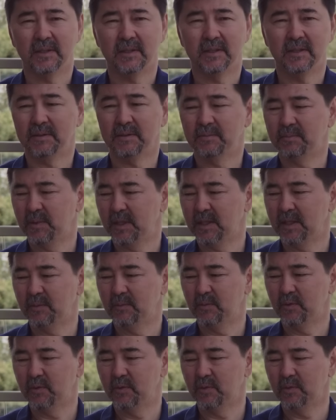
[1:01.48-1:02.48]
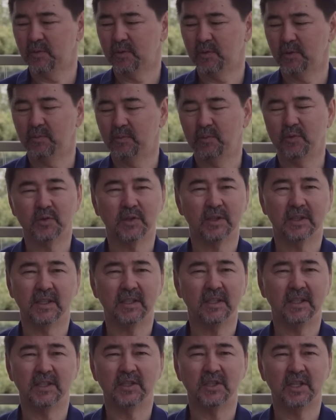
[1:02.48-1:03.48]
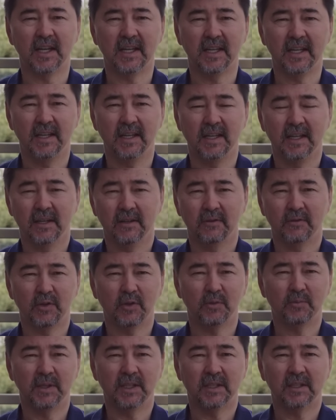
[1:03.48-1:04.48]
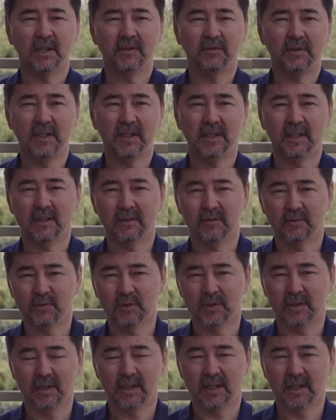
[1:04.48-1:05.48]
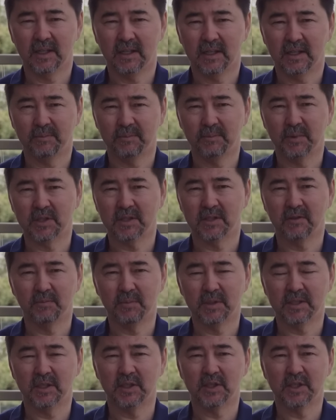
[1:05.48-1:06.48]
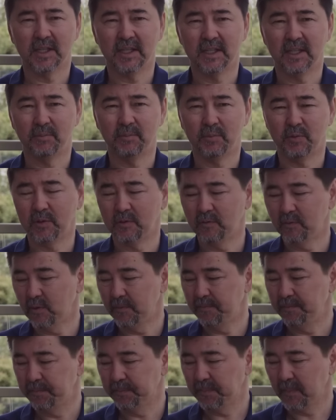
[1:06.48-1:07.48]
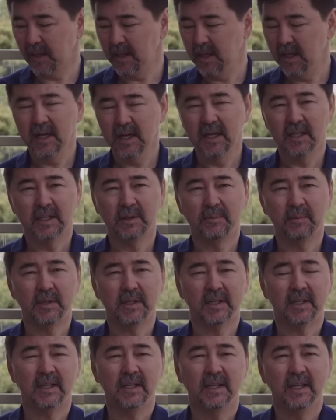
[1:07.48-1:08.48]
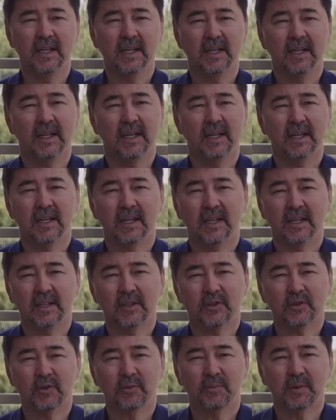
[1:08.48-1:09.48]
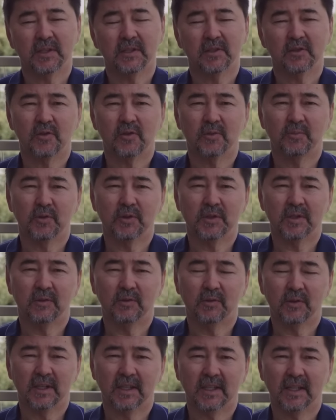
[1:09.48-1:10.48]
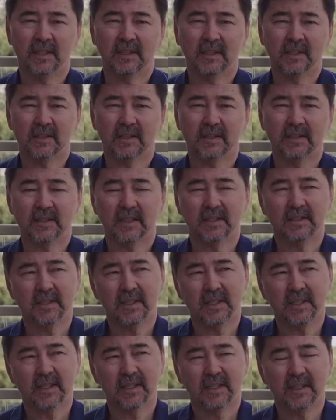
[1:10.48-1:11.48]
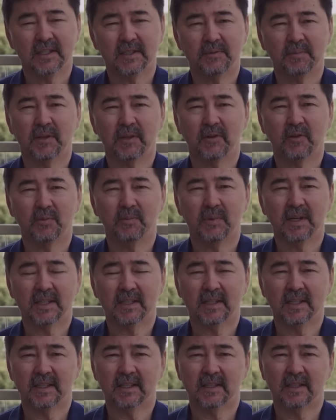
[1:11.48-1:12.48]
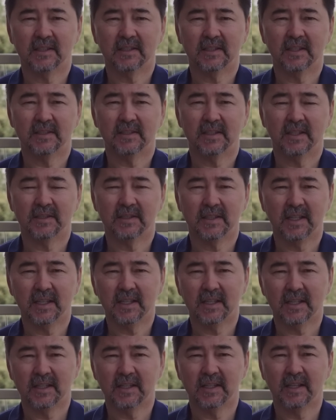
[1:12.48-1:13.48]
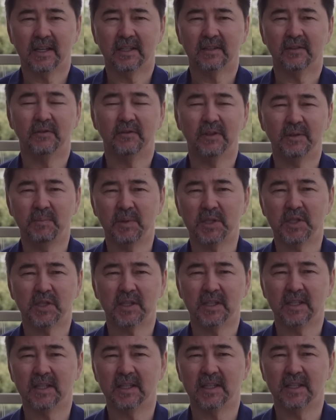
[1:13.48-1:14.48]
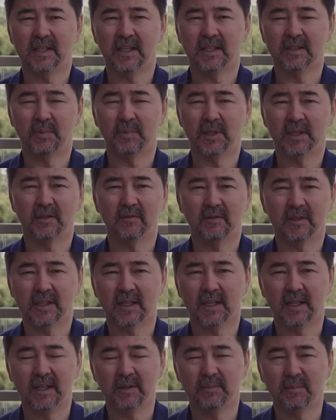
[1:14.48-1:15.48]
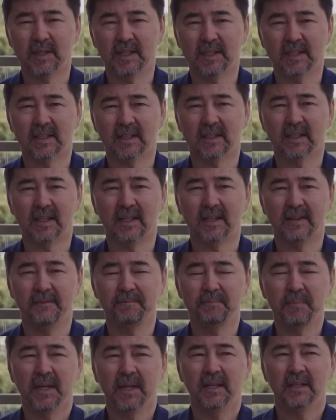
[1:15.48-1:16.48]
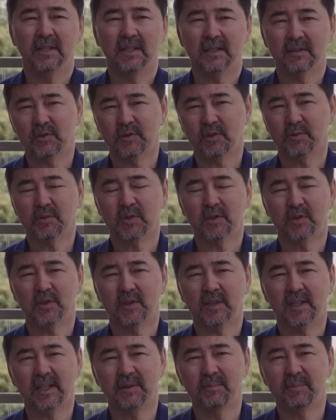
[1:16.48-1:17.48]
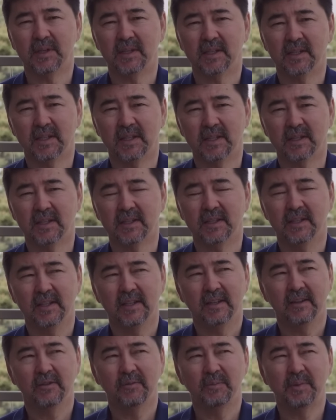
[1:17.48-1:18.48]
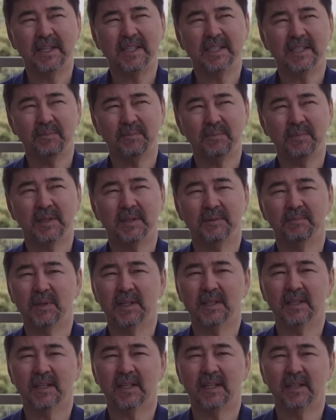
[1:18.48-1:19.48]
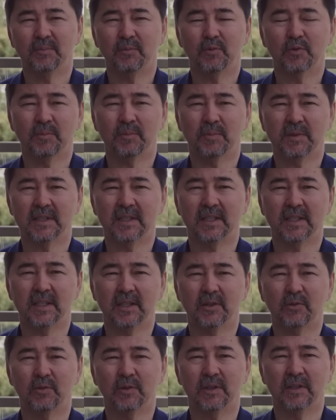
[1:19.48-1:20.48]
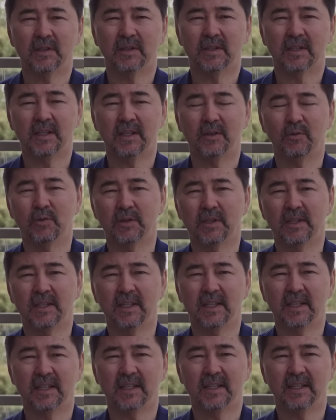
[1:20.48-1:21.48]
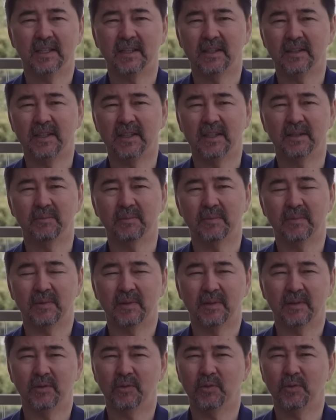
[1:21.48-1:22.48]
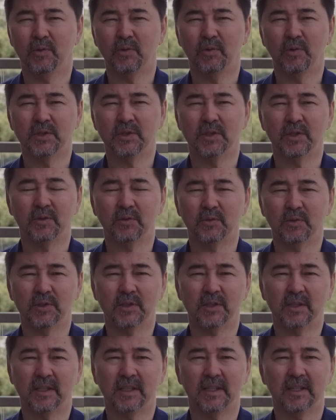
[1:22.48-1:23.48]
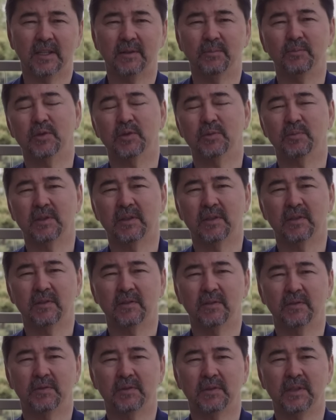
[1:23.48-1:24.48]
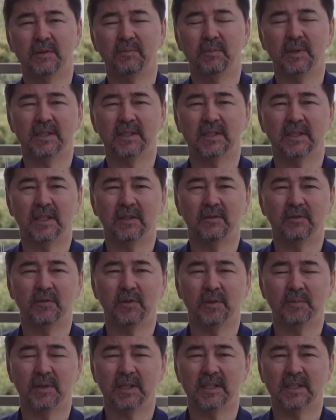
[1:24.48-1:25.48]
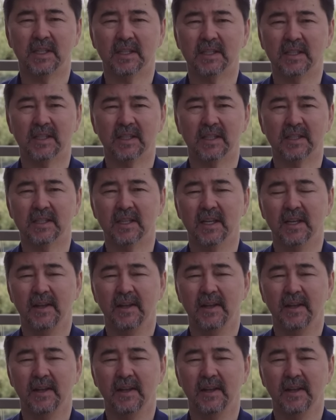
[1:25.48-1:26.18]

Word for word: а, поэтому ройбуш это не чай, в нем нет кофеина. Вот на, обычно вместо чая я пью его. Теперь, а, что произошло после того, как я отказался от сахара? Я с 1 марта отказался от сахара, от выпечки, от белого хлеба и так далее. Дело в том, что хлеб я, в принципе, белый хлеб уже последние годы, три года, наверное, ем. Очень-очень редко, может быть, в три месяца или в два месяца один раз.